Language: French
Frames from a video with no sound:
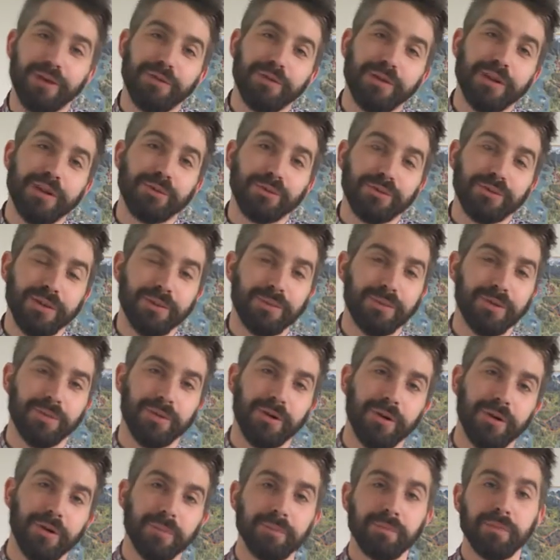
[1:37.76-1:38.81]
de la ville, tout
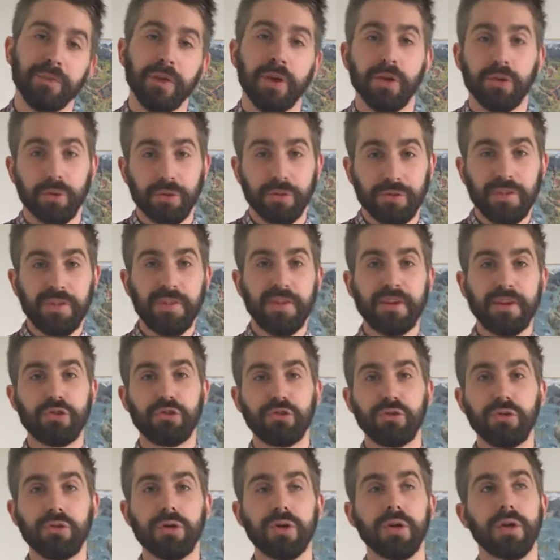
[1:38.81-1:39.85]
simplement. Donc c'est un
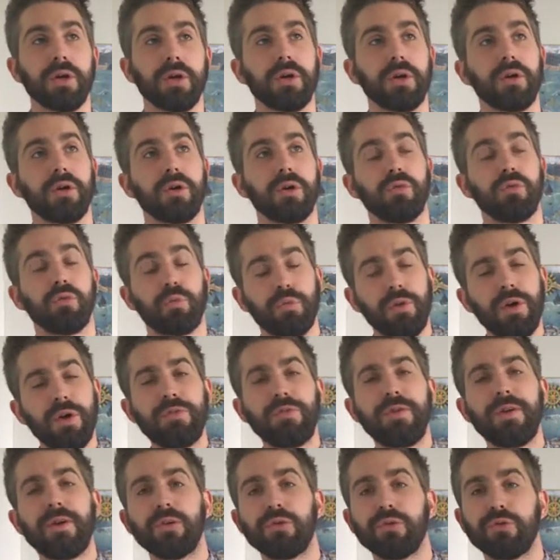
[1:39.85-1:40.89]
jeu, vous pouvez le
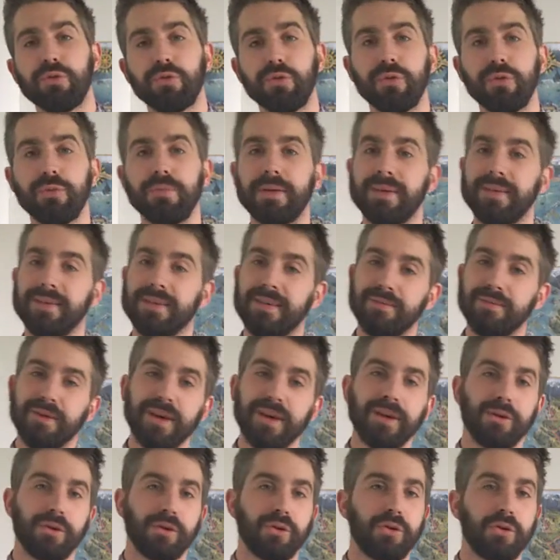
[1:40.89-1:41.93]
faire en solo, mais c'est
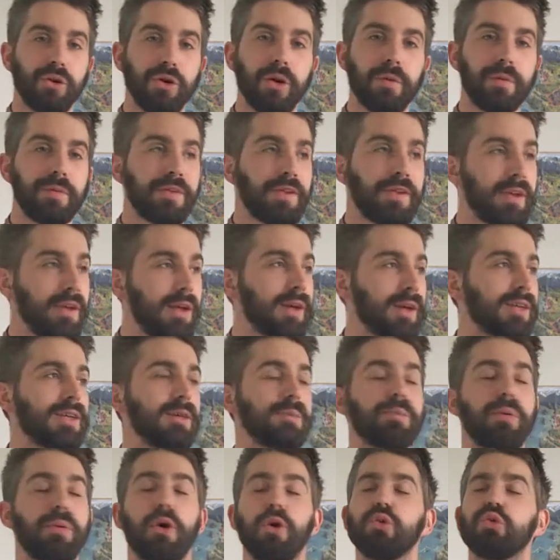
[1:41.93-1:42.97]
vrai qu'en coop, c'est là
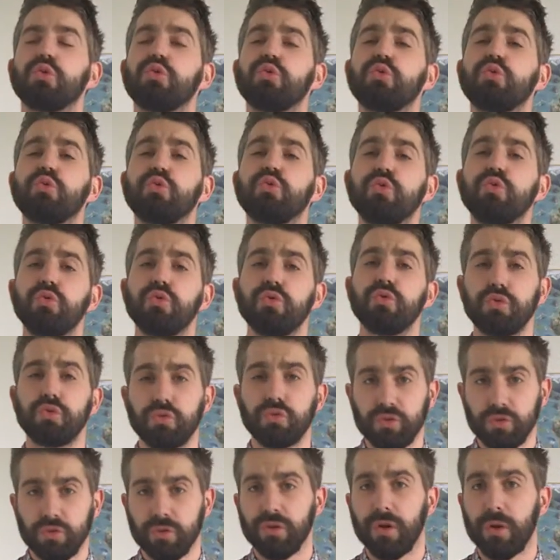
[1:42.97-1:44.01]
qu'il prend tout
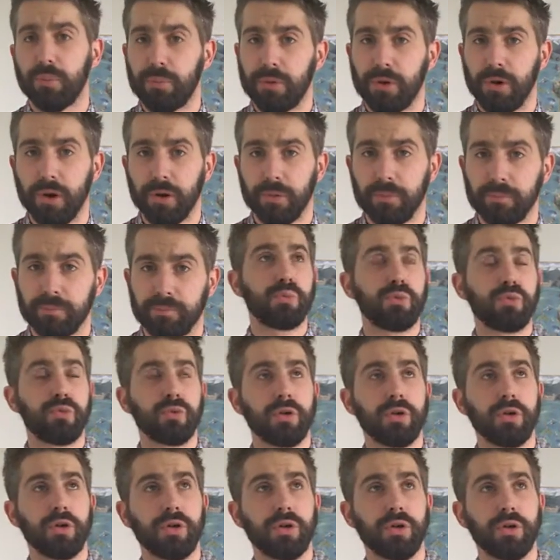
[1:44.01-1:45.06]
son ampleur.
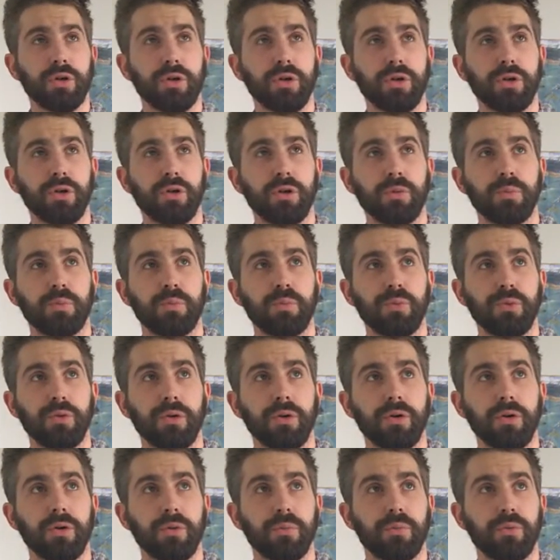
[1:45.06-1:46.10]
Pour,
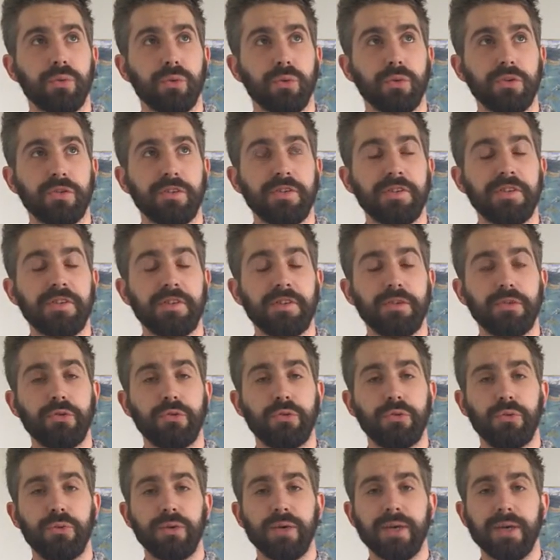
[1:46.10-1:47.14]
pour, pour aussi
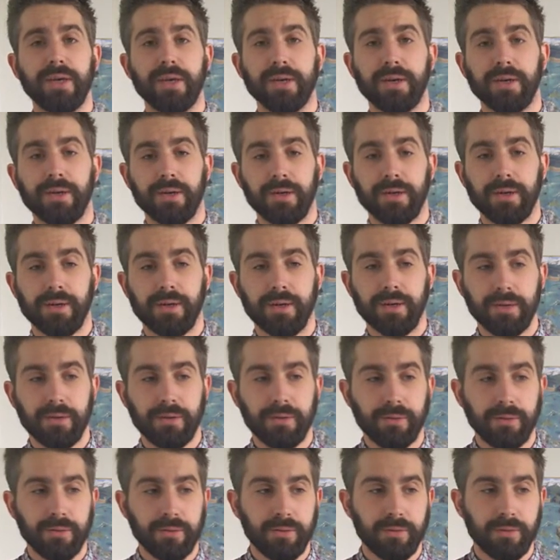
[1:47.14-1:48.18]
situer
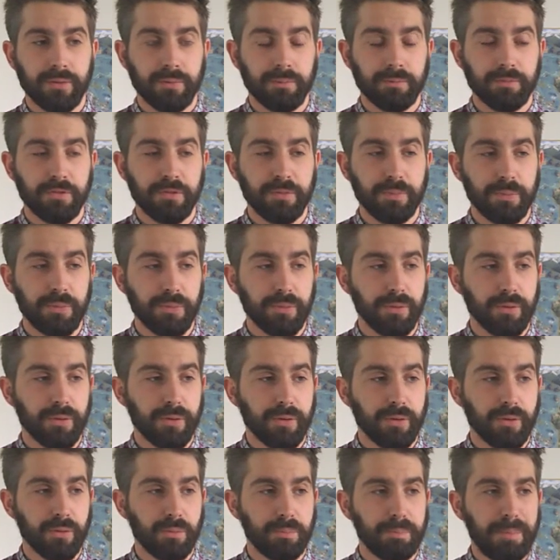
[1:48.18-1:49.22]
un petit
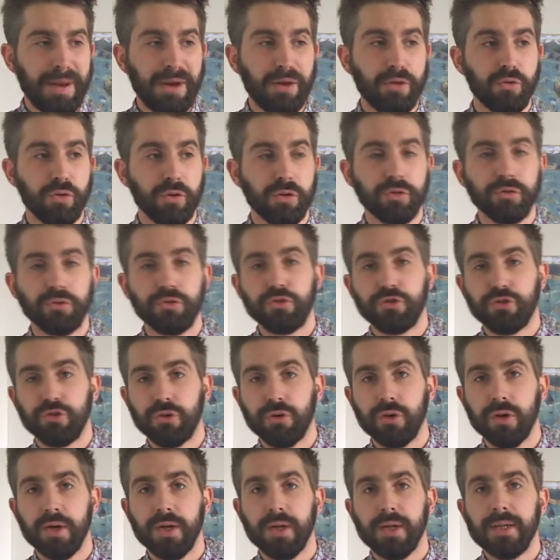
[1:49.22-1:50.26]
peu le background du
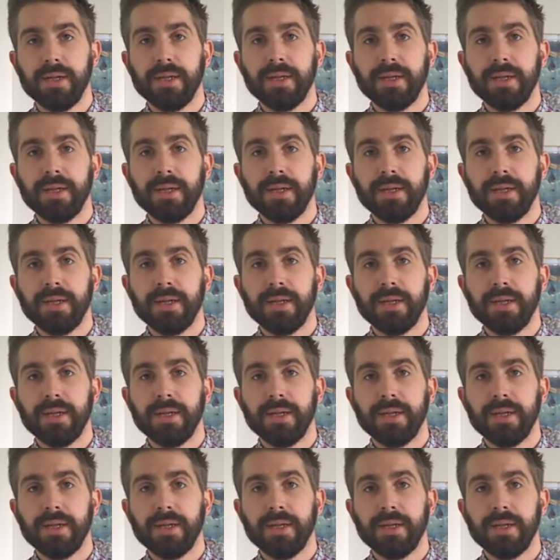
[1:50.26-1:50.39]
jeu,